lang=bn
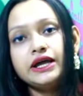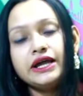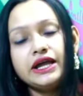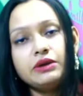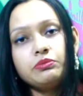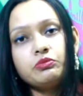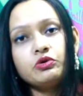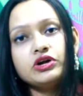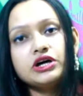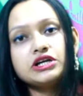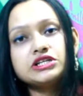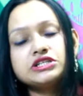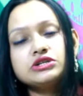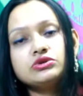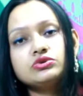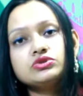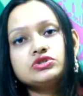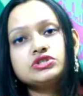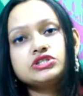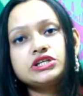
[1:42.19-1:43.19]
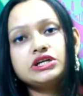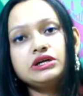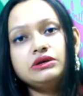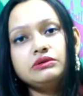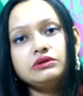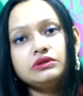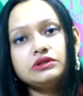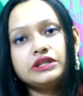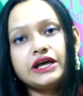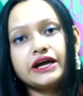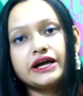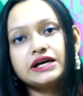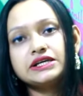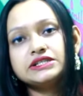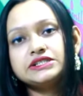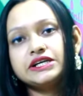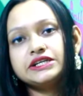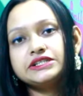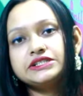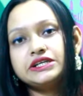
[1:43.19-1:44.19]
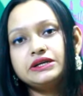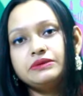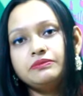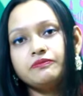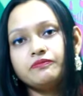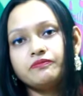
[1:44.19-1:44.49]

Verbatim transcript: এরপর আসে হচ্ছে দেখা যায় যে